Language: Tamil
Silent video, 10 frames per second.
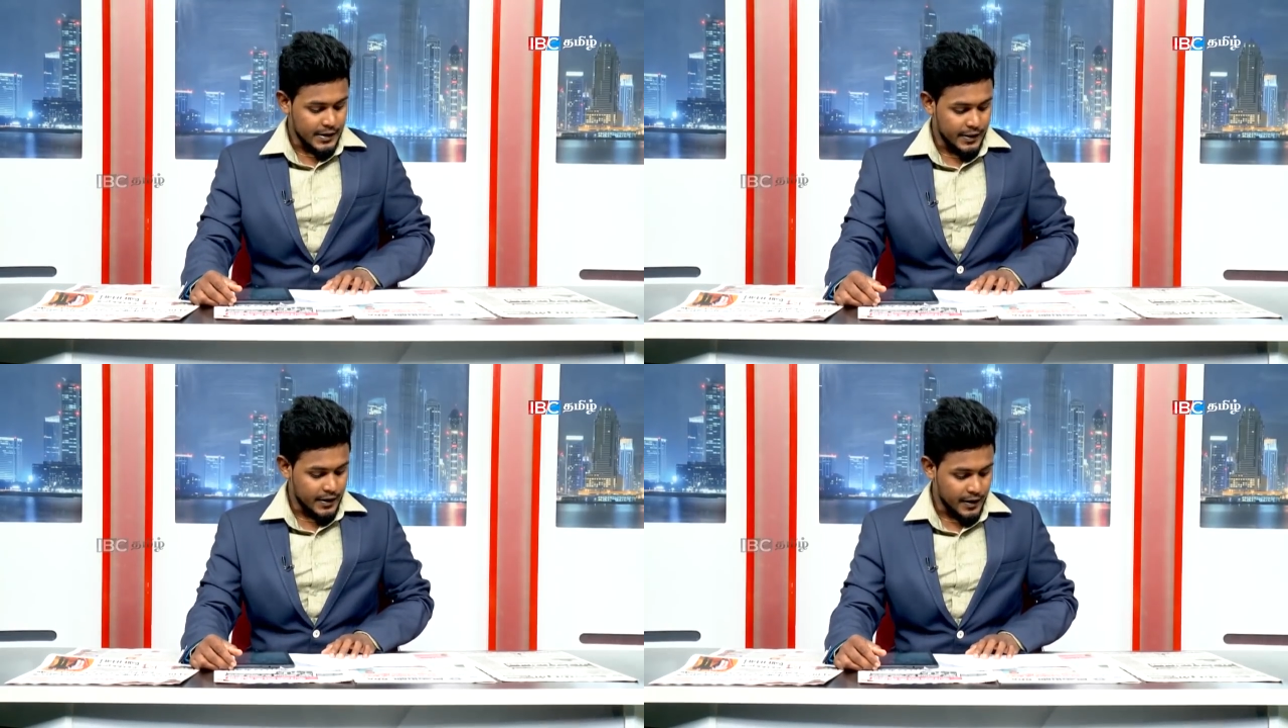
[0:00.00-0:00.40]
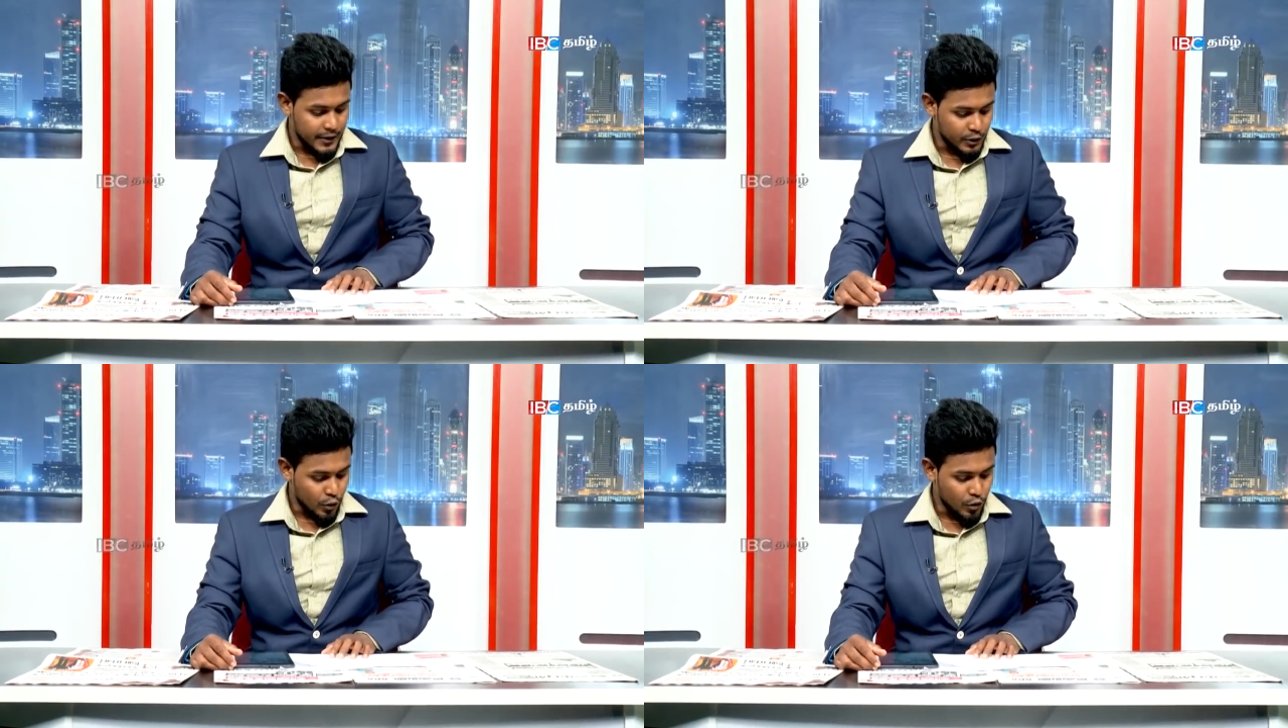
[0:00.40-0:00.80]

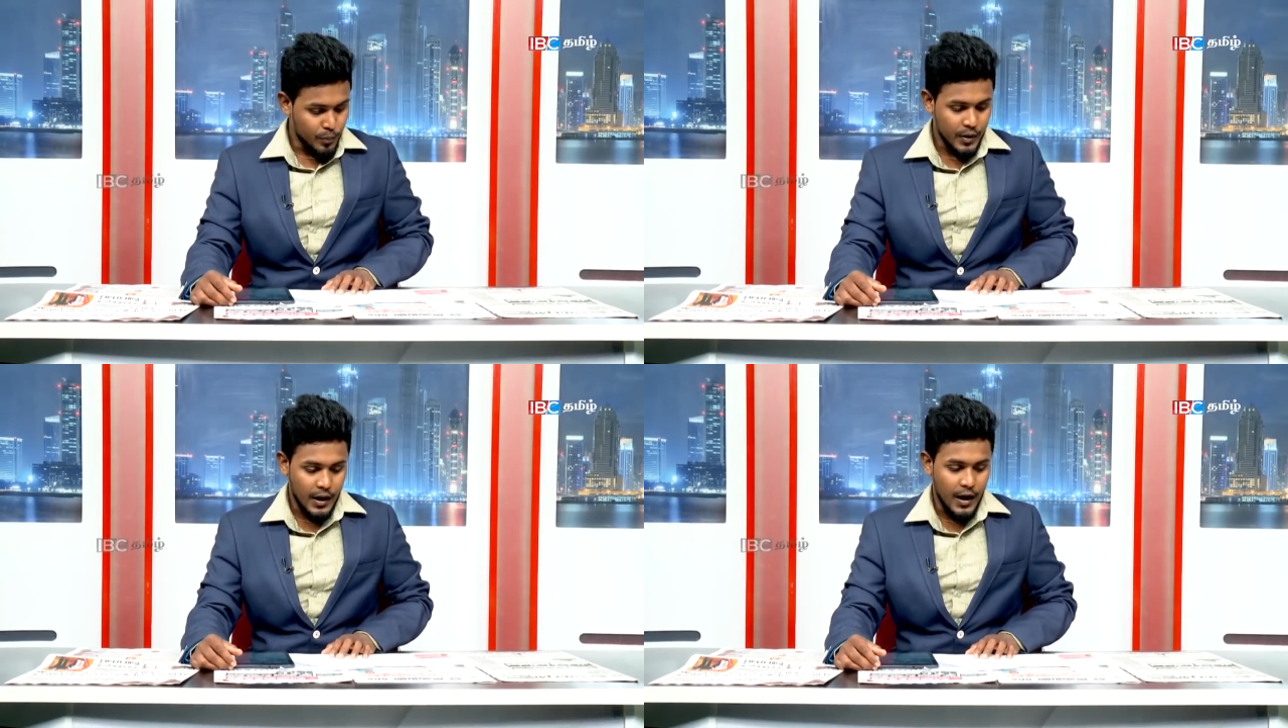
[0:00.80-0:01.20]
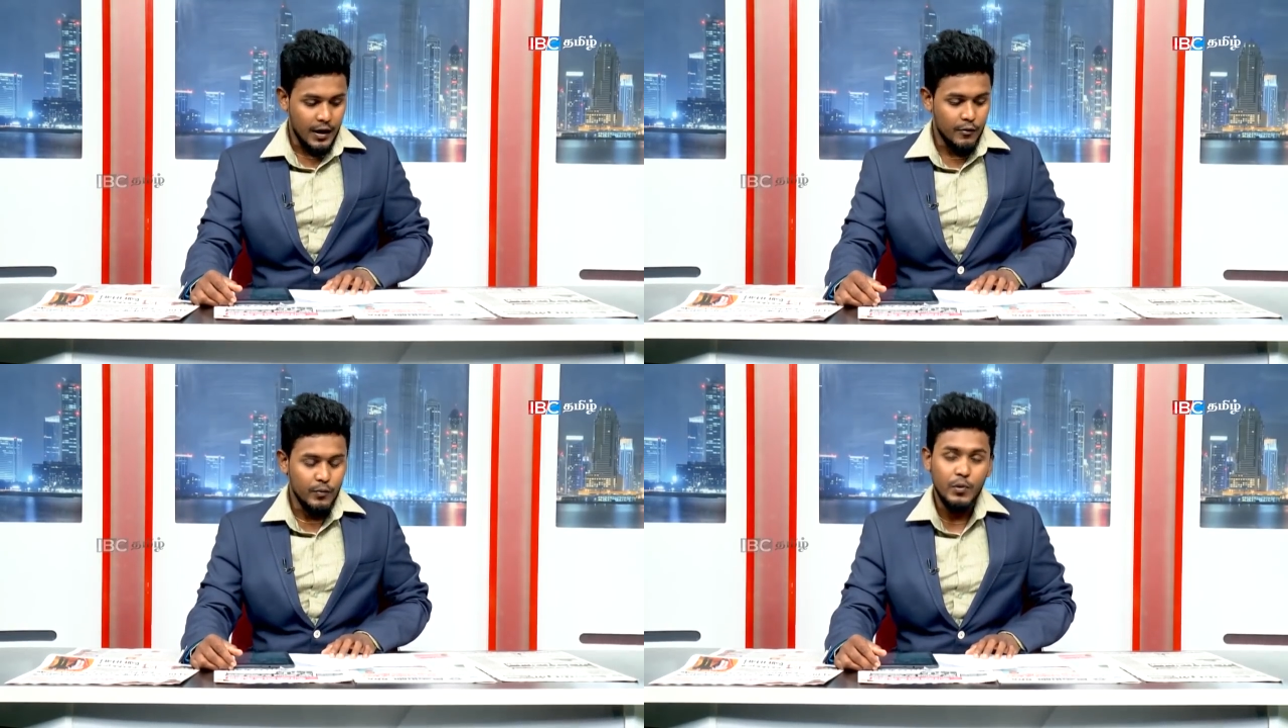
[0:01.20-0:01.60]
செய்திகளின்
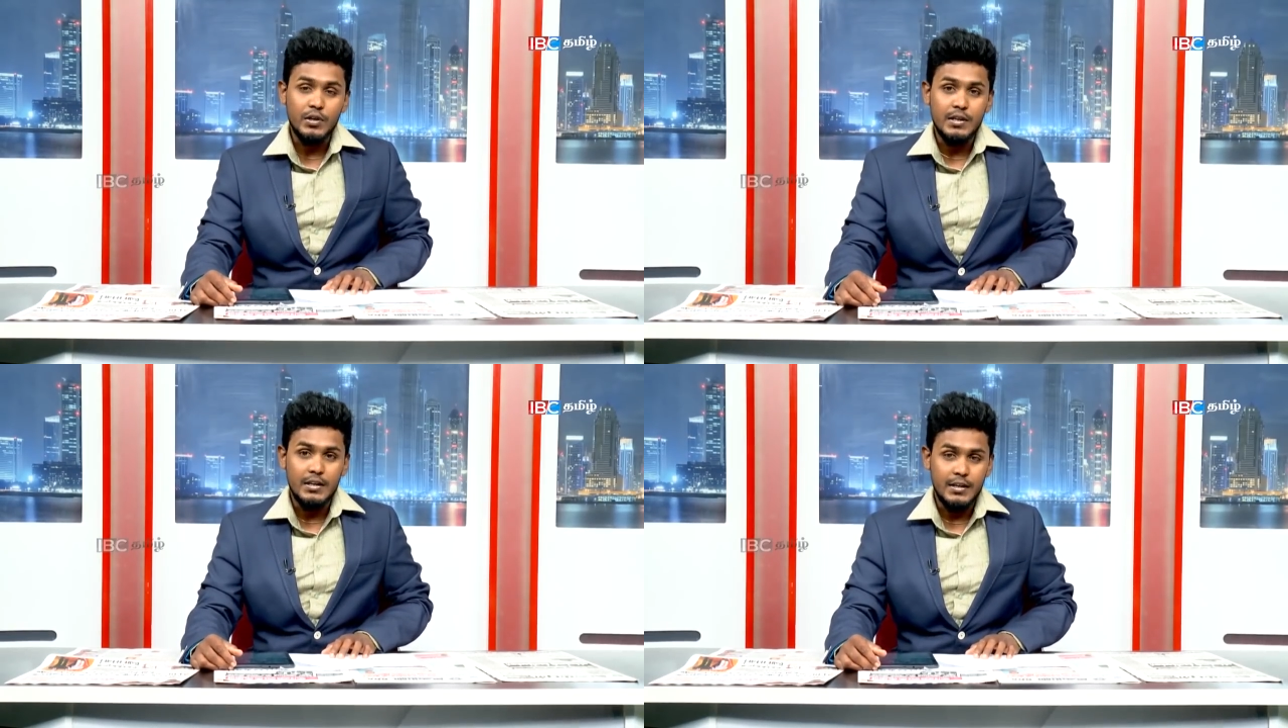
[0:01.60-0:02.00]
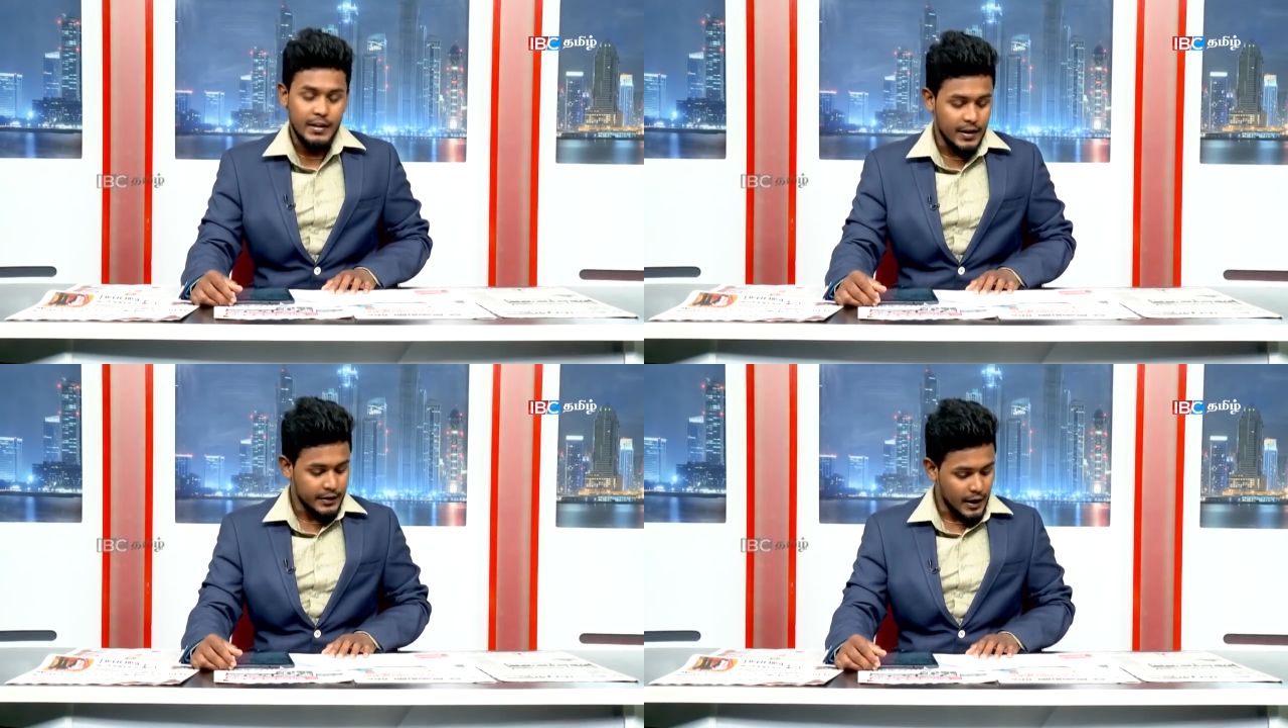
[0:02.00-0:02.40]
தொகுப்புகளாகவும் ஒரு சில செய்திகள்